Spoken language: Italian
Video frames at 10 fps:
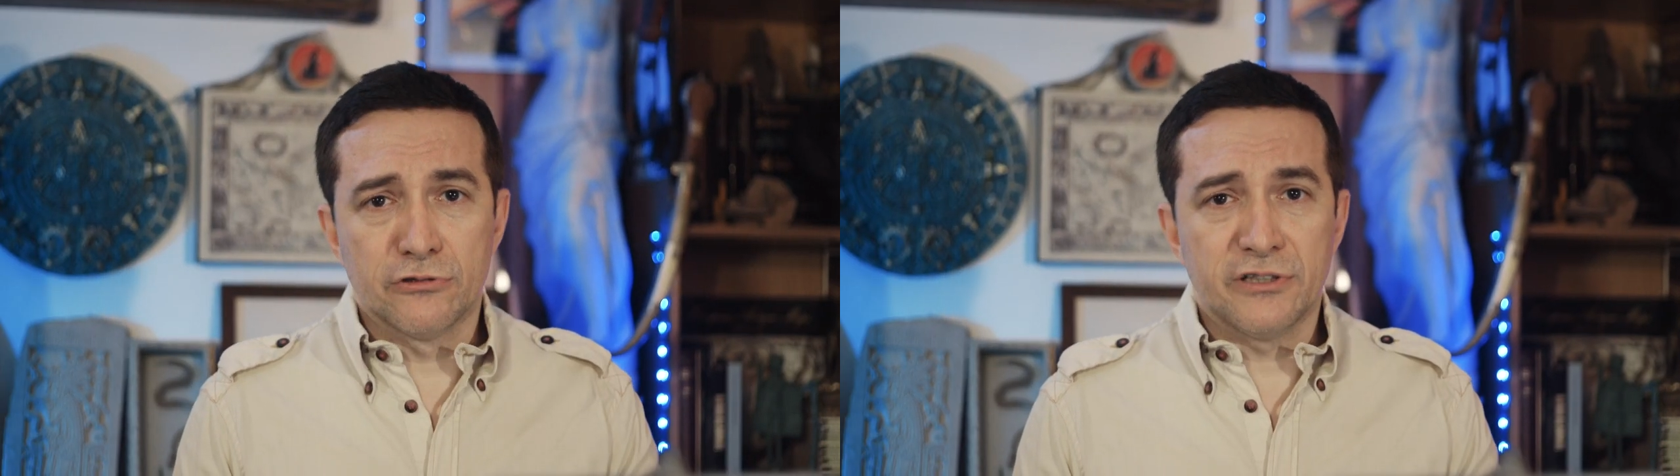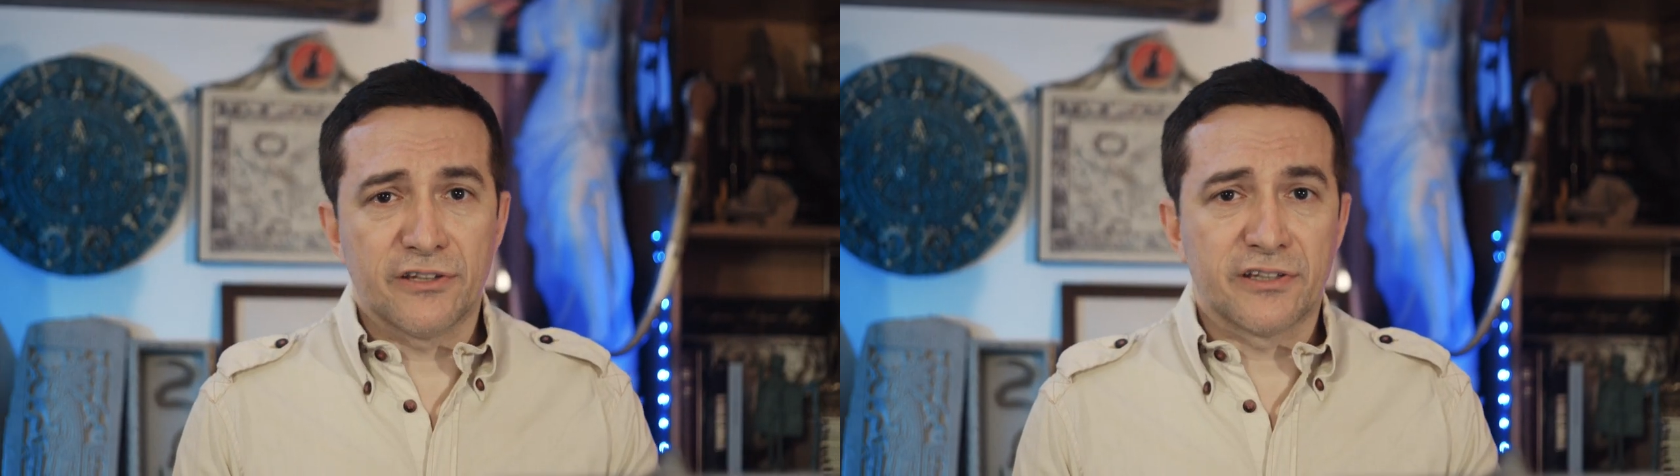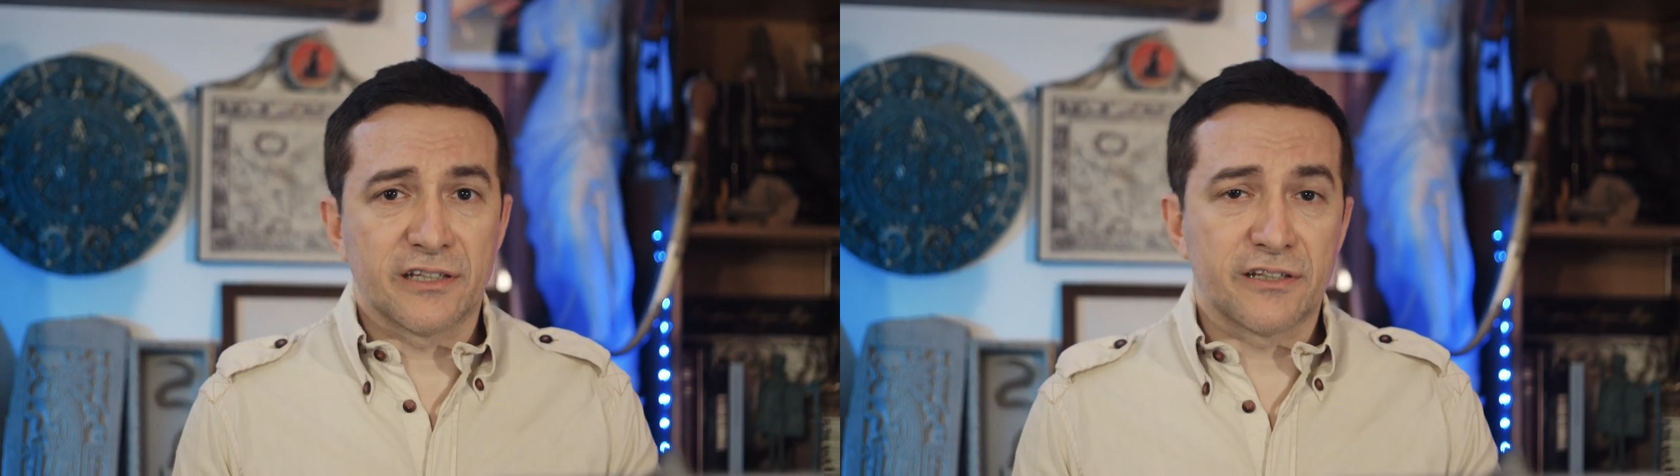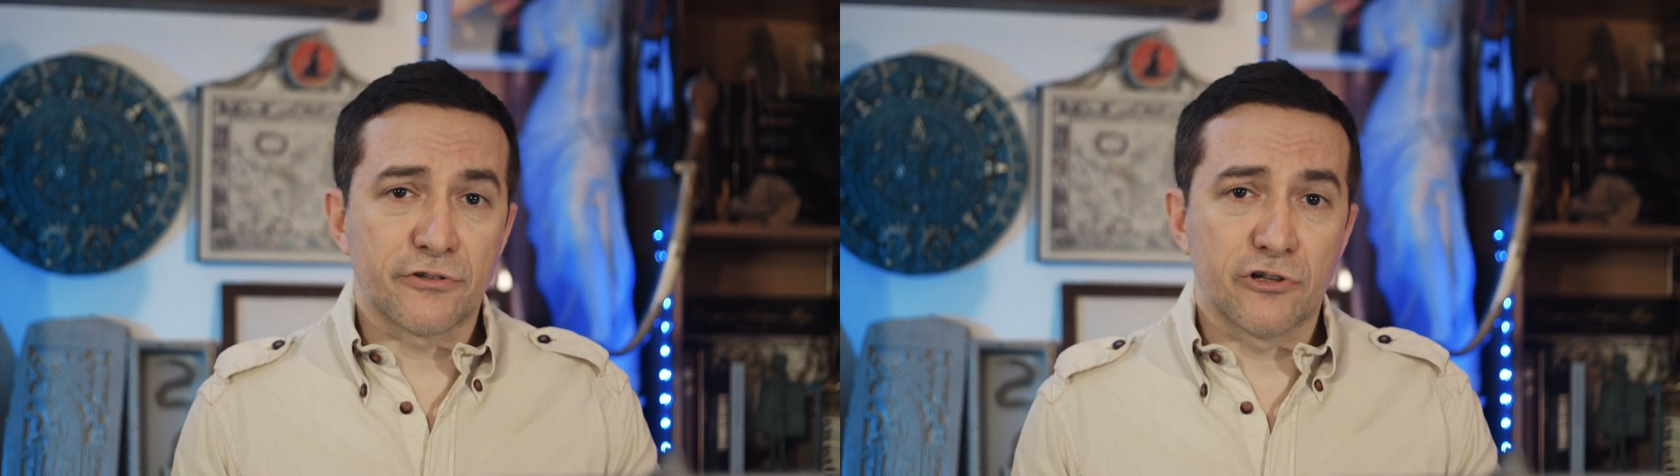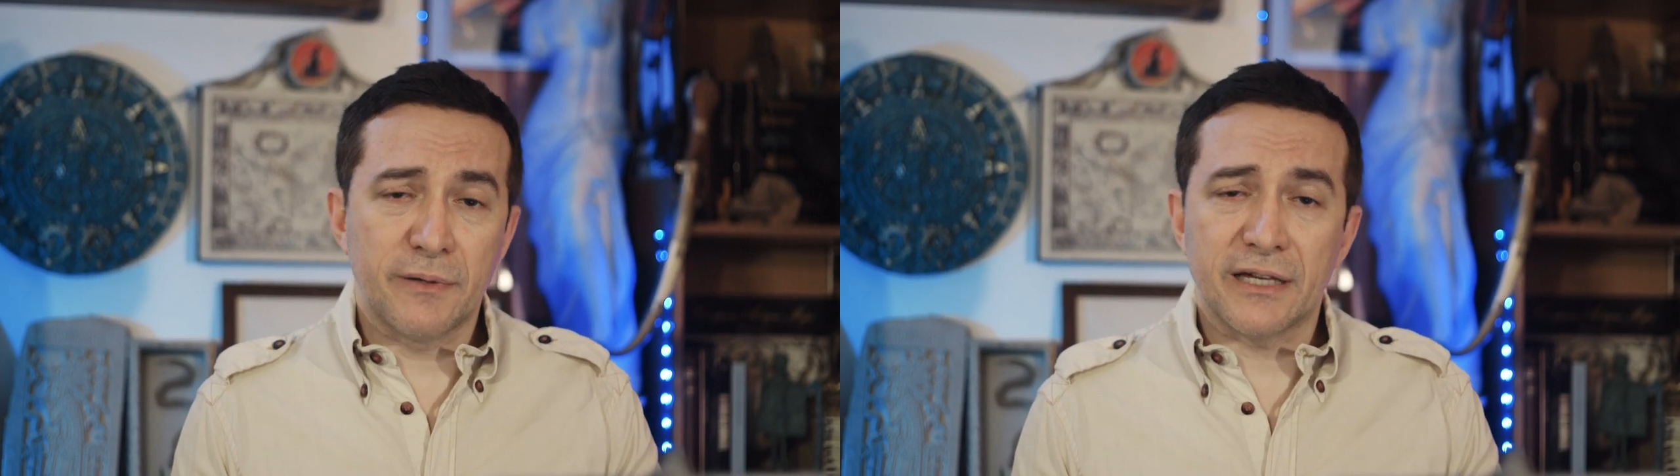di essere
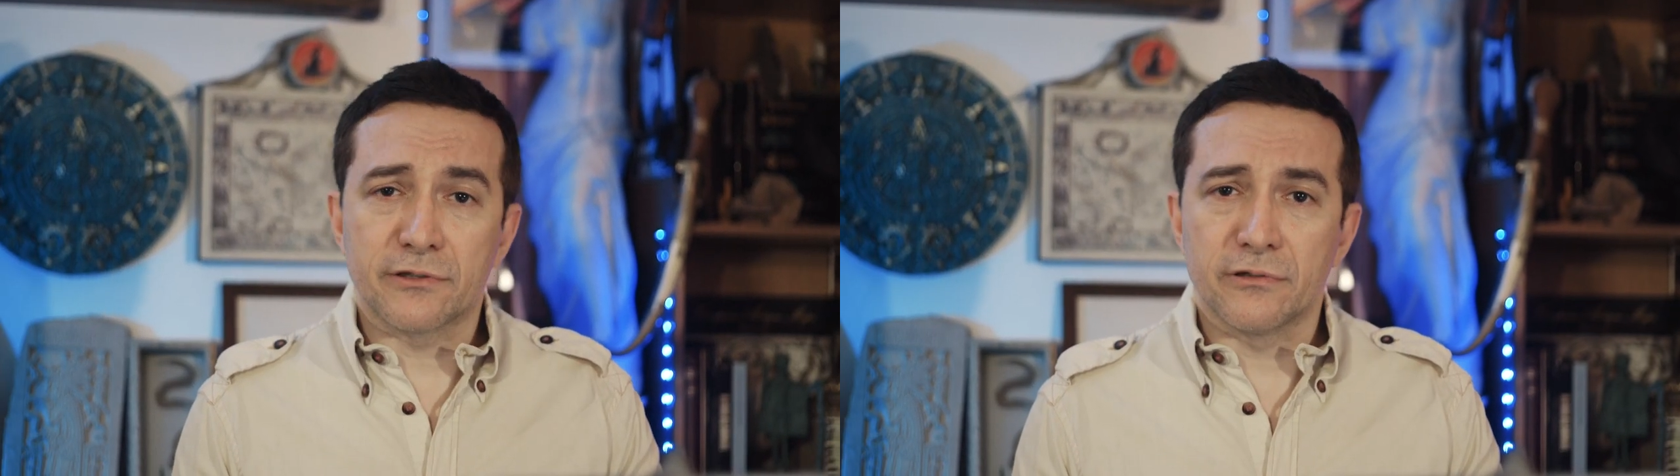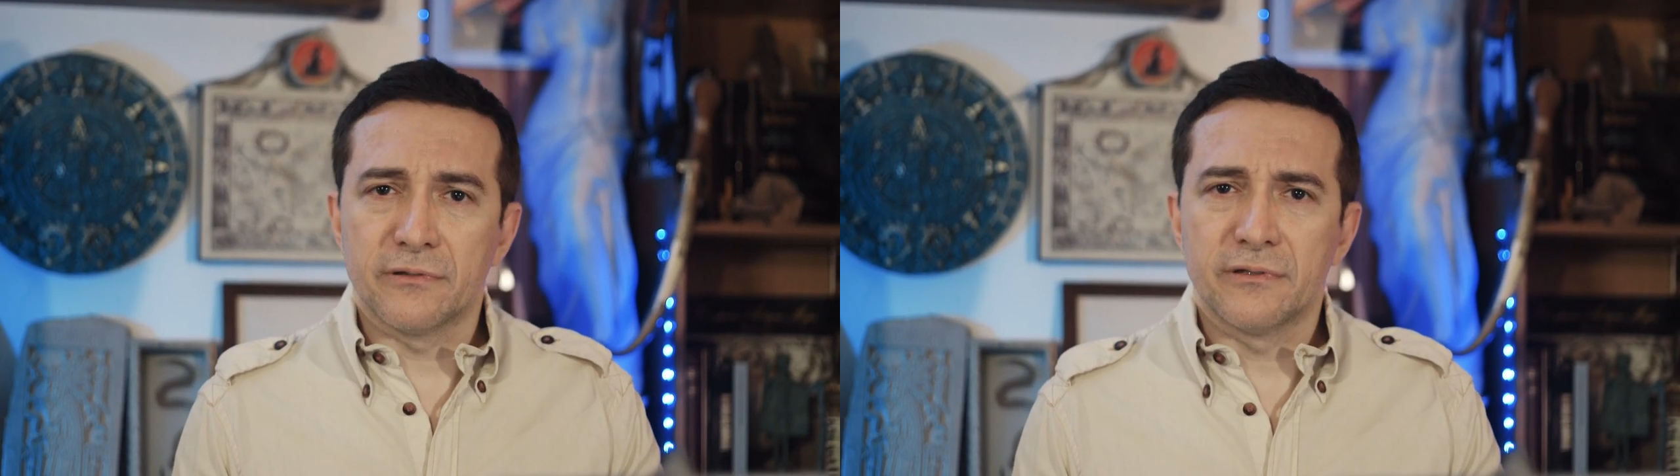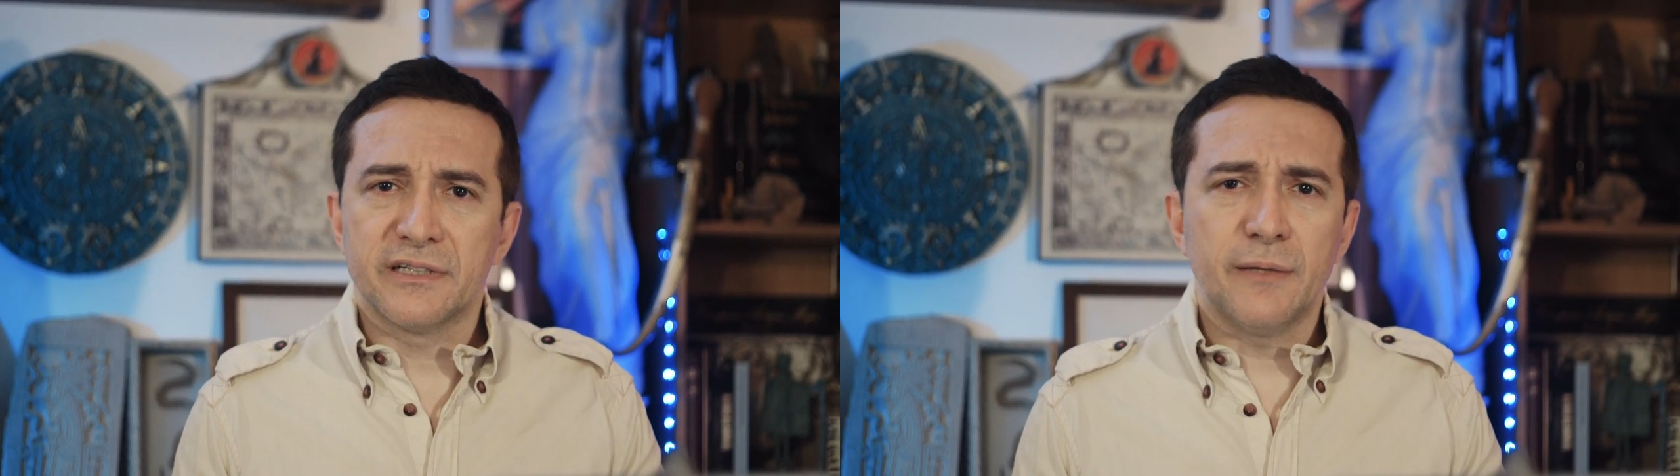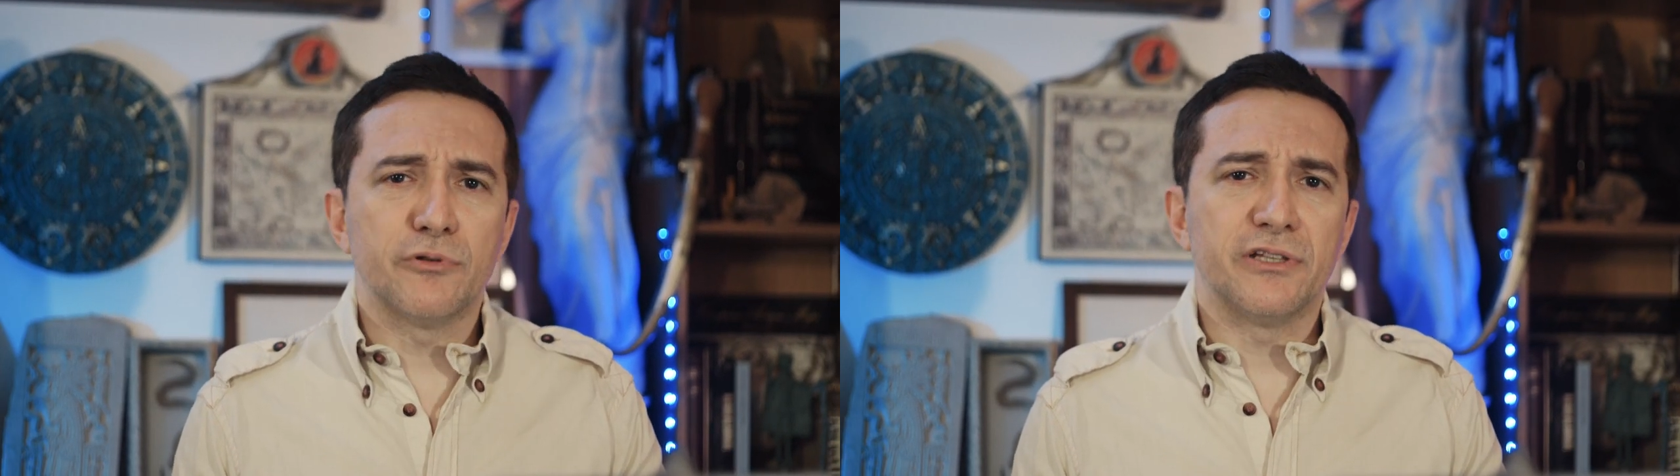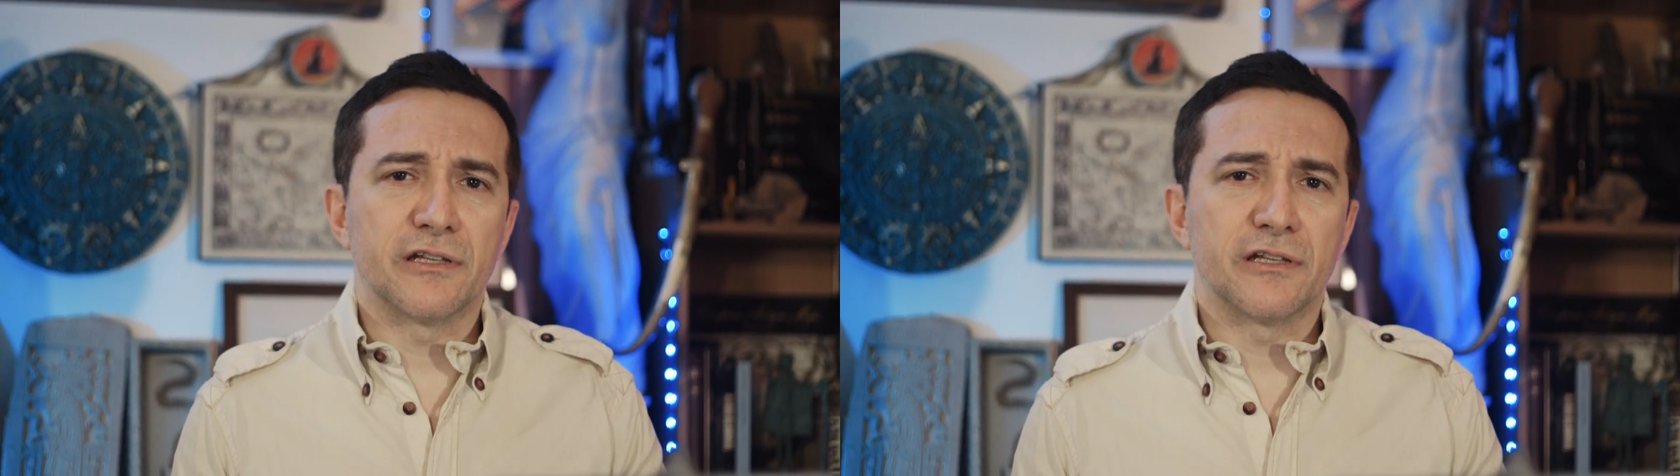riscoperto, chi può